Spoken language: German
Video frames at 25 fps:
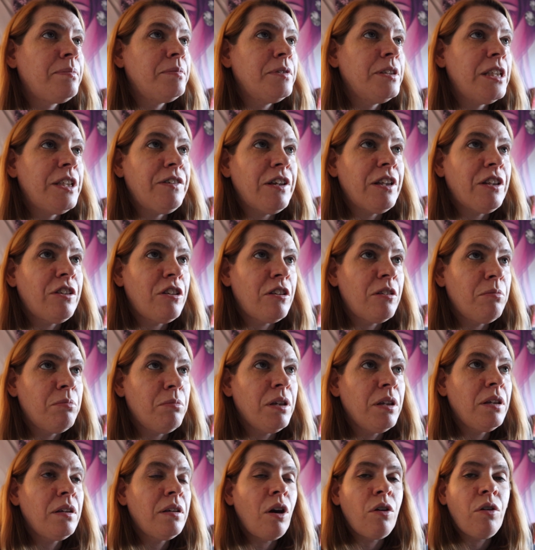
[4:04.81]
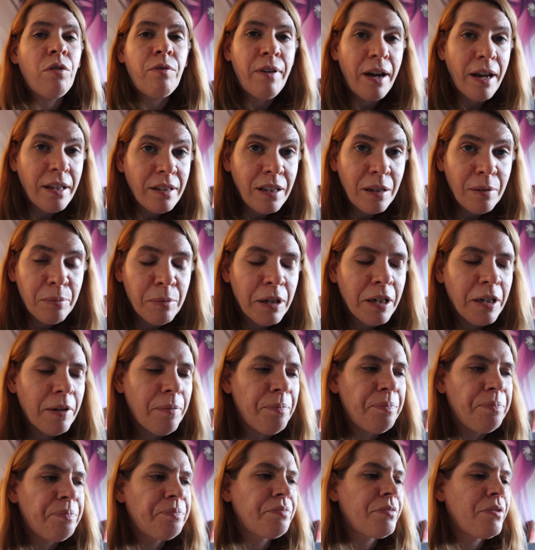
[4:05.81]
Ich werde es für mich auch
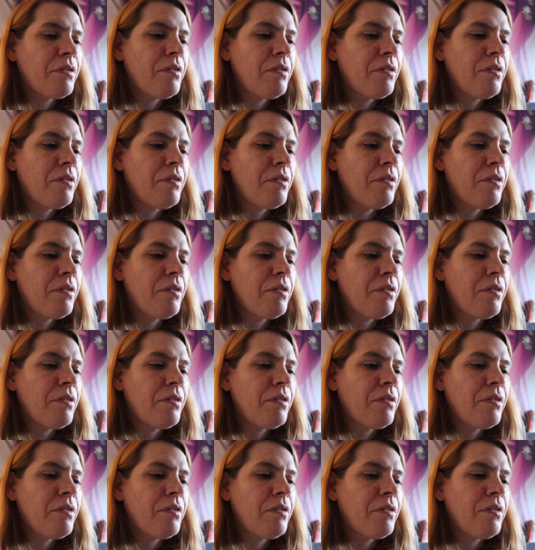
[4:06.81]
weitermachen,